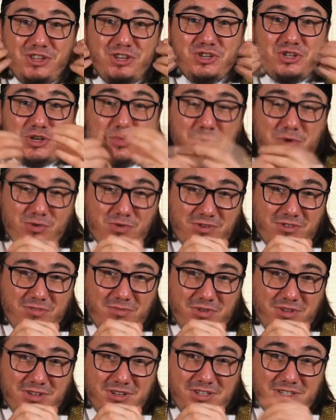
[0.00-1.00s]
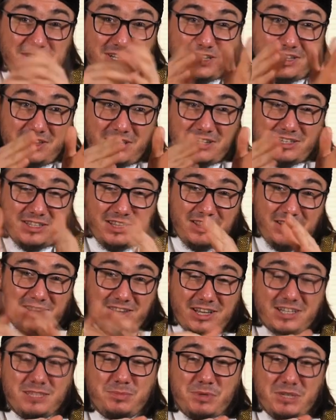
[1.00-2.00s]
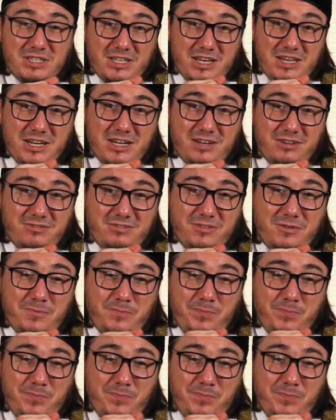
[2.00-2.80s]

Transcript: тысячи пророков было, из них 313 посланников.